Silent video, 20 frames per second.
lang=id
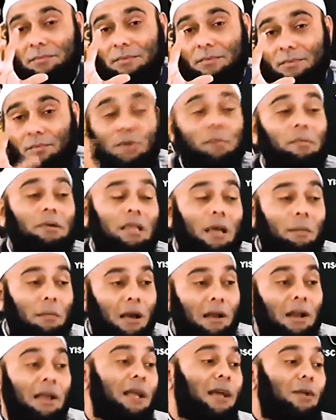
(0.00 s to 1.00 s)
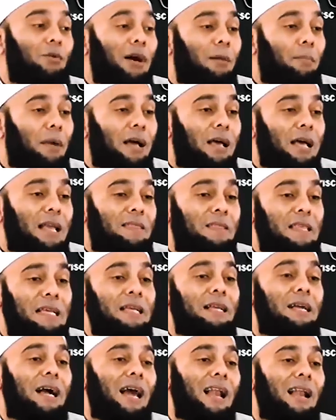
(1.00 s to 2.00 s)
Itu yang pertama. Lalu kedua apa?
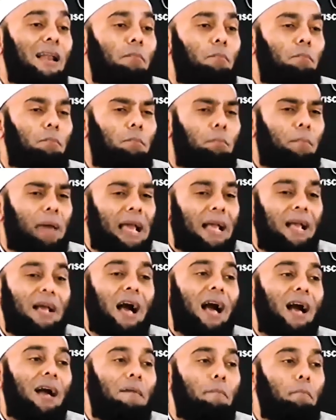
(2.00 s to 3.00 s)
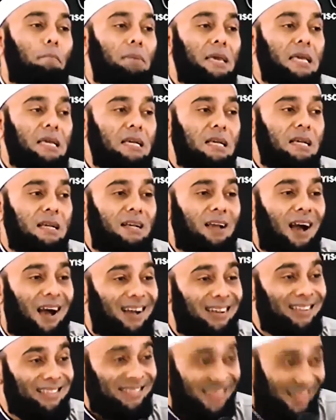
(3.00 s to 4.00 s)
Tinggal pegang
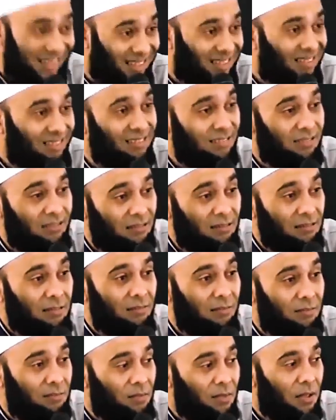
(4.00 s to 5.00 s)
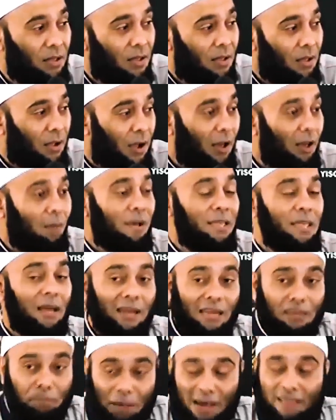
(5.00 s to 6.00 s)
pinggangnya. Kalau banyak
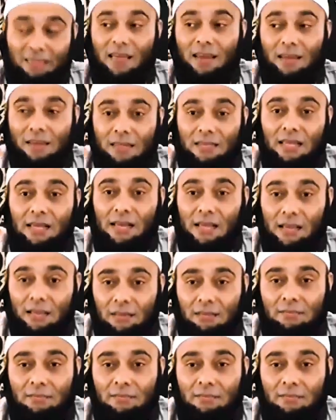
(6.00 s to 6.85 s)
lipatan di sana,